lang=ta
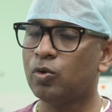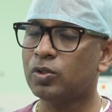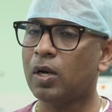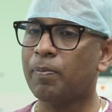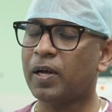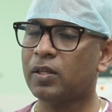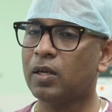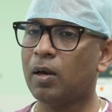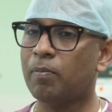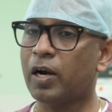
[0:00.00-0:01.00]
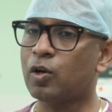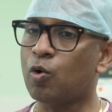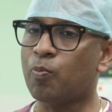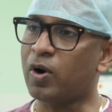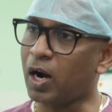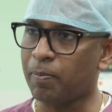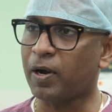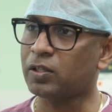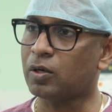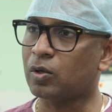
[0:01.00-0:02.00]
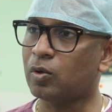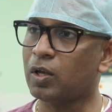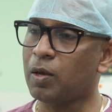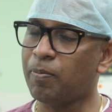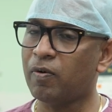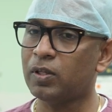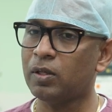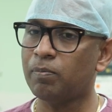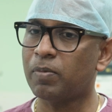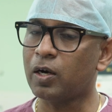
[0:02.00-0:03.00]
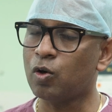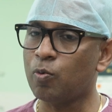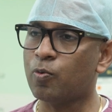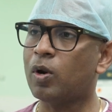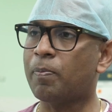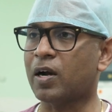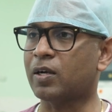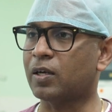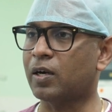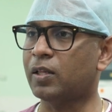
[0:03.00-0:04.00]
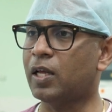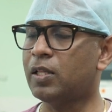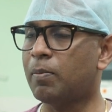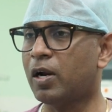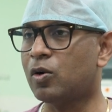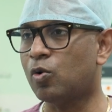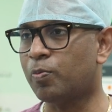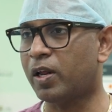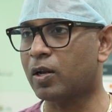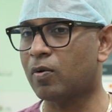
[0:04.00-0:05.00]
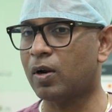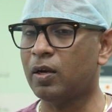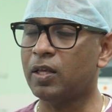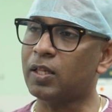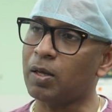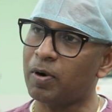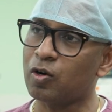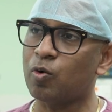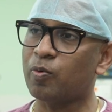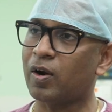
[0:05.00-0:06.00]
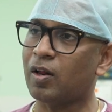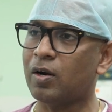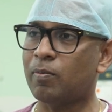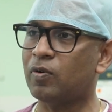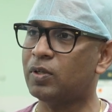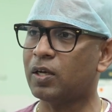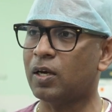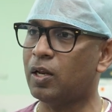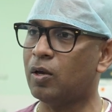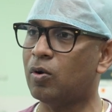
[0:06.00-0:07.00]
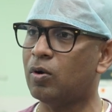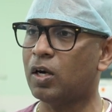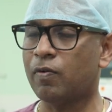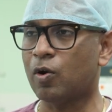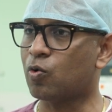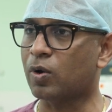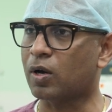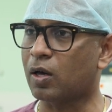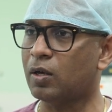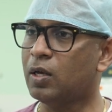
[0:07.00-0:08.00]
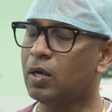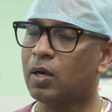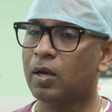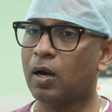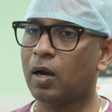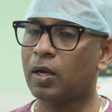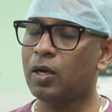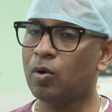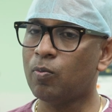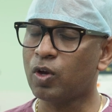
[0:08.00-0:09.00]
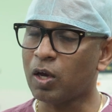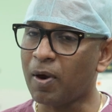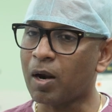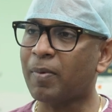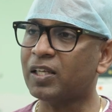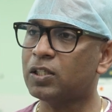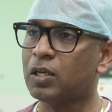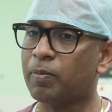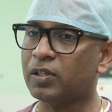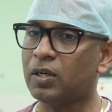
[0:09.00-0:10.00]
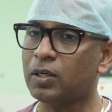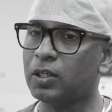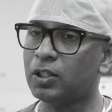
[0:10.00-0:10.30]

யூஸ்வலாக பார்த்தீங்கன்னா பிளட் குரூப் முன்னாடி பார்த்துக்கிட்டு இருந்தோம் இப்போ வந்து பிளட் குரூப் கூட பார்க்குறது கிடையாது எந்த பிளட் குரூப்பில் இருக்கவங்கனாலும் எந்த பிளட் குரூப் வேணாலும் நம்ம வந்து கிட்னியோ லிவரோ கொடுக்கலாம் இன்னும் முக்கியமான மேட்சிங்னு பார்த்தோன்னா